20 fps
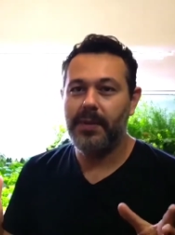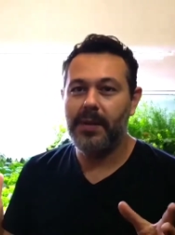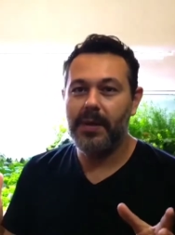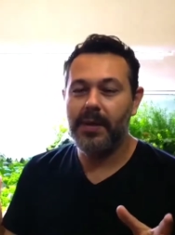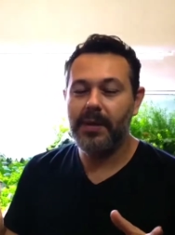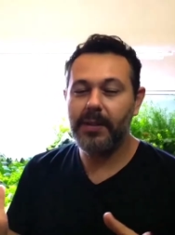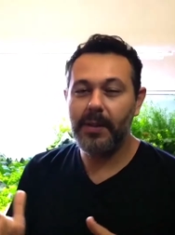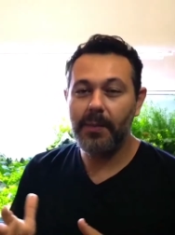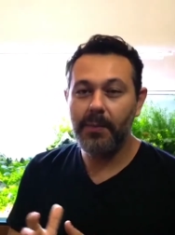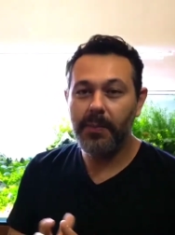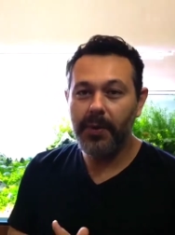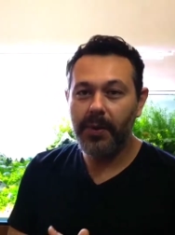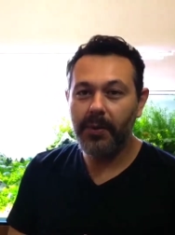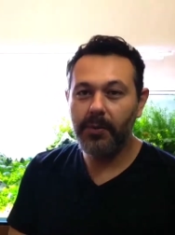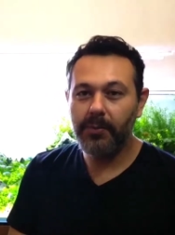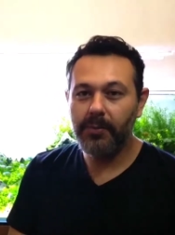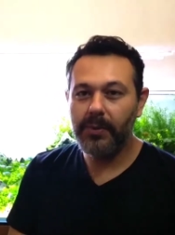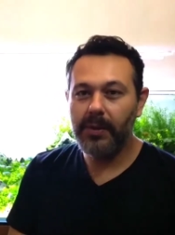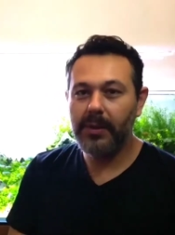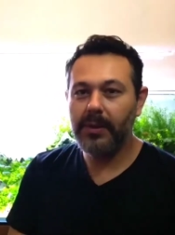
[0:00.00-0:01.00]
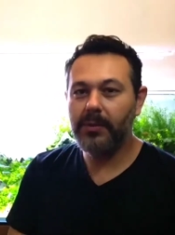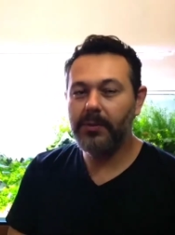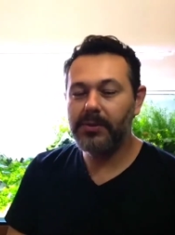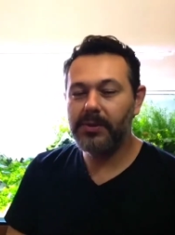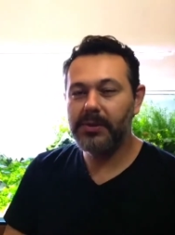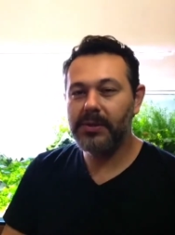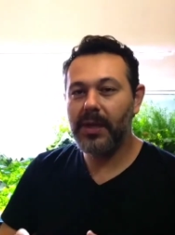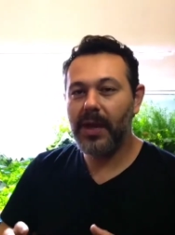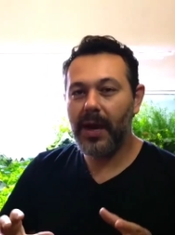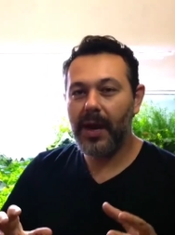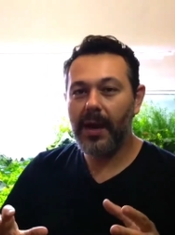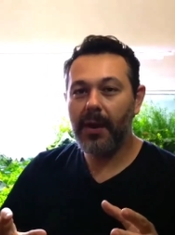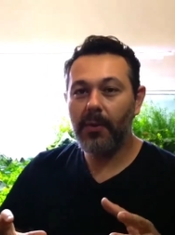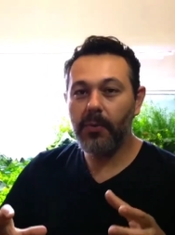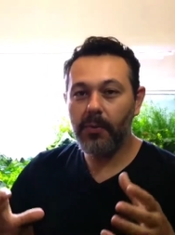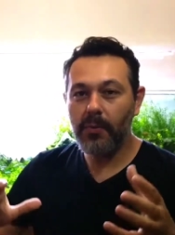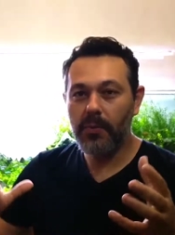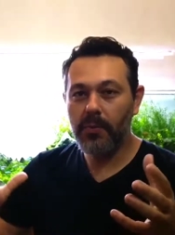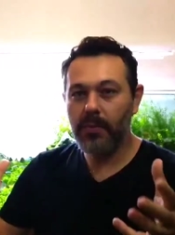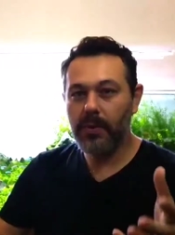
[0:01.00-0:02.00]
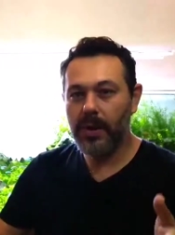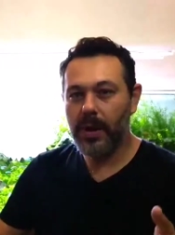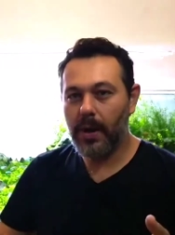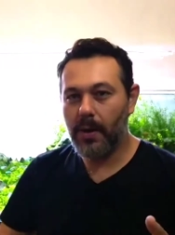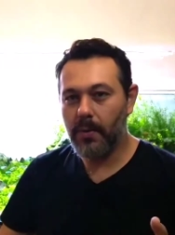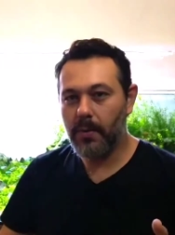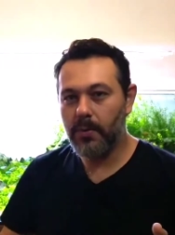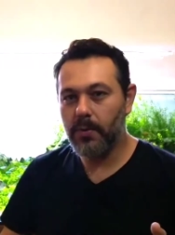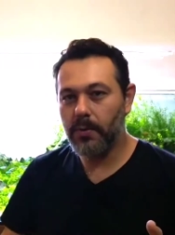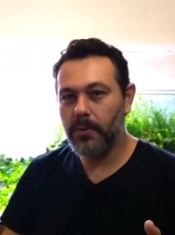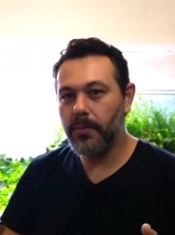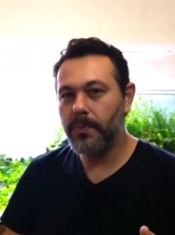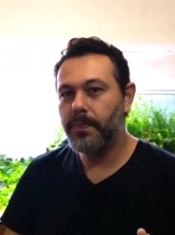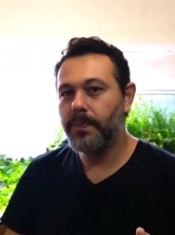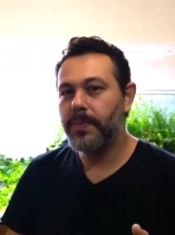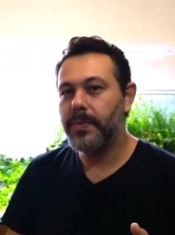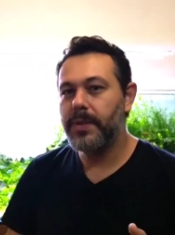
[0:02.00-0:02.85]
Ele está me perguntando se há algum cálculo